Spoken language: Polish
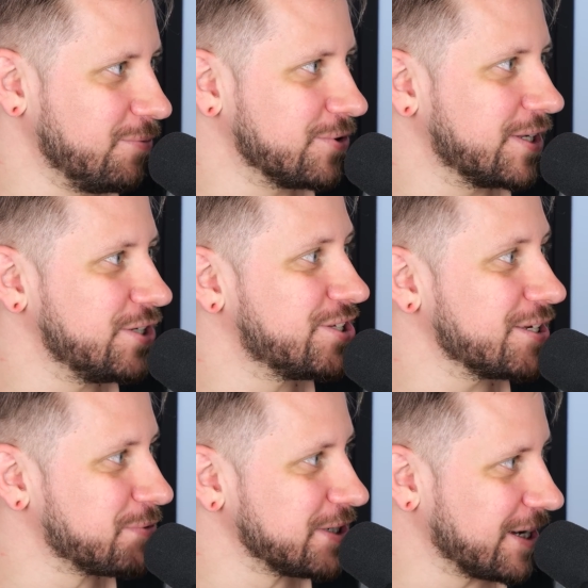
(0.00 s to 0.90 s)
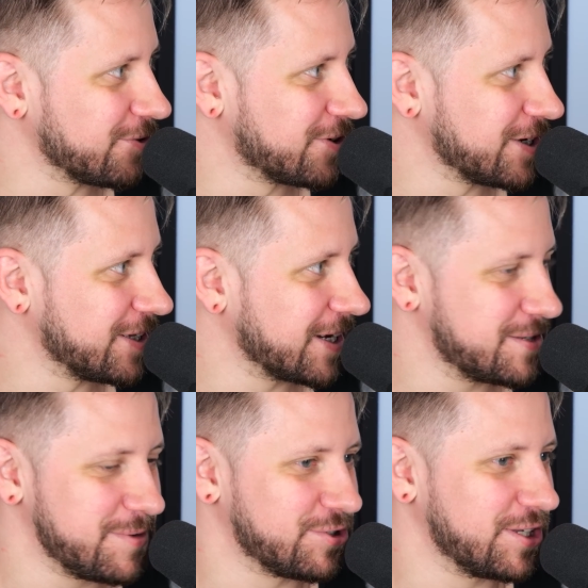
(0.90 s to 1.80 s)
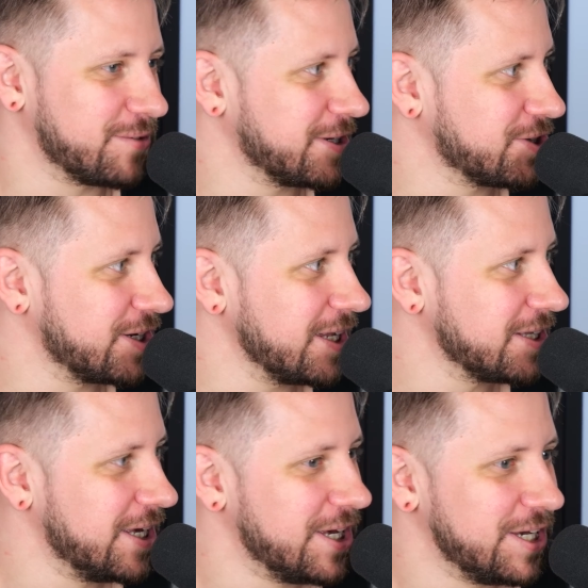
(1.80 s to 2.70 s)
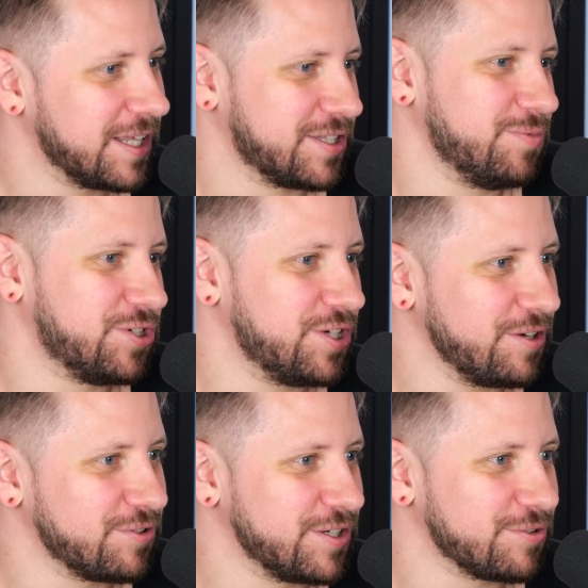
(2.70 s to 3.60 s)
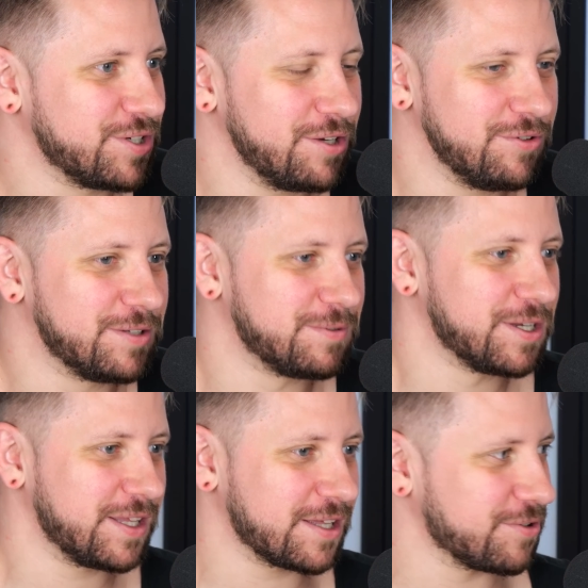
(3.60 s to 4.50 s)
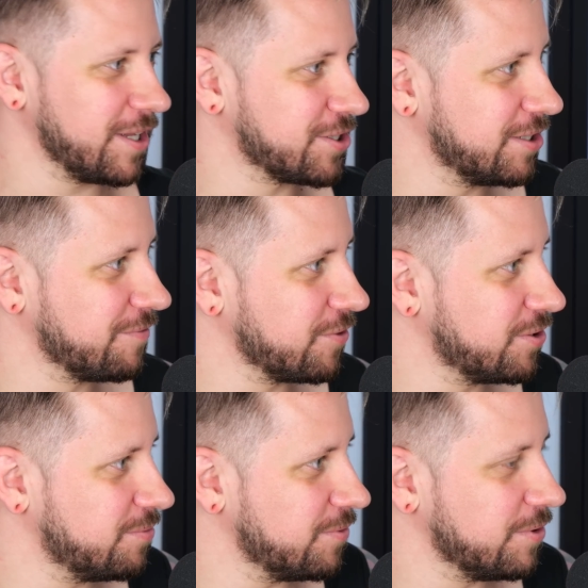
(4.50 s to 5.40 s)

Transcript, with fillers: bo on kiedyś też przyjechał do tej redakcji, miał 17 lat i tak sobie siedział, siedział, siedział i redaktor naczelny wchodzi